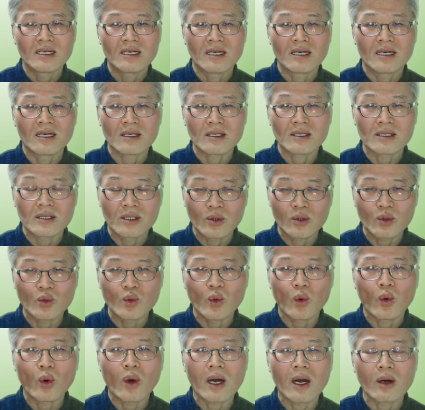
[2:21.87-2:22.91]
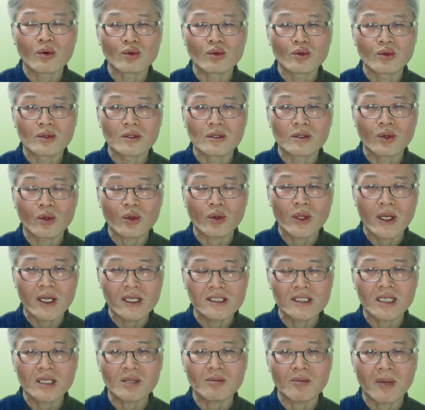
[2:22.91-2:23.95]
아, 그리고 노하우들도
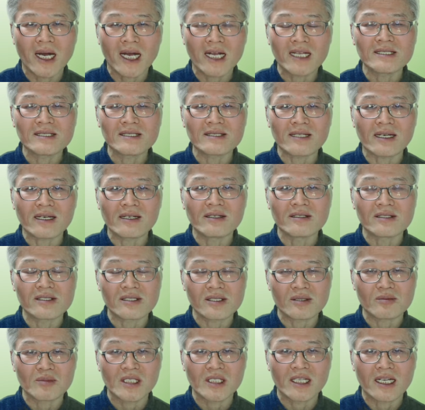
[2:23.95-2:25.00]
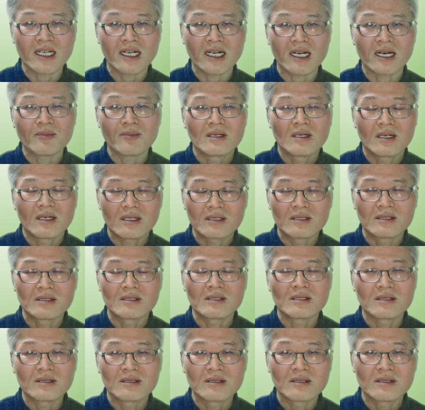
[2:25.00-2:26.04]
굉장히 많이 쌓여 있습니다 아,
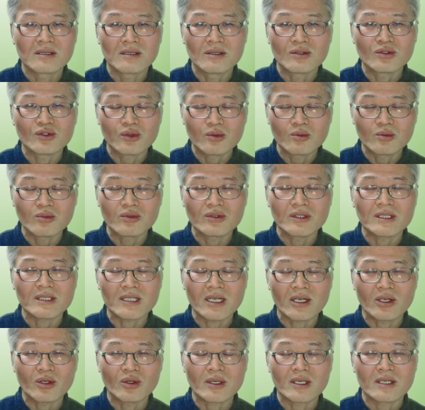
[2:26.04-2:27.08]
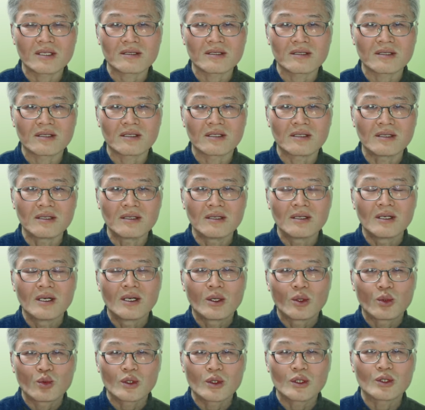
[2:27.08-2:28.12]
그런 것들을 충분히 사용해서
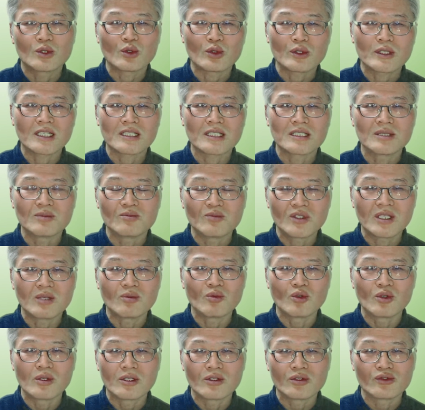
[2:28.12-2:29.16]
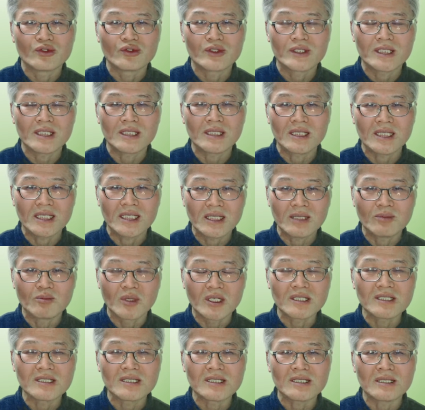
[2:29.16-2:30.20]
우리 조상님들이 물려주신 이
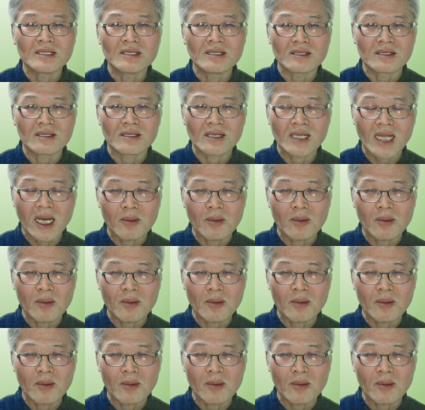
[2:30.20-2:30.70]
멋진 음,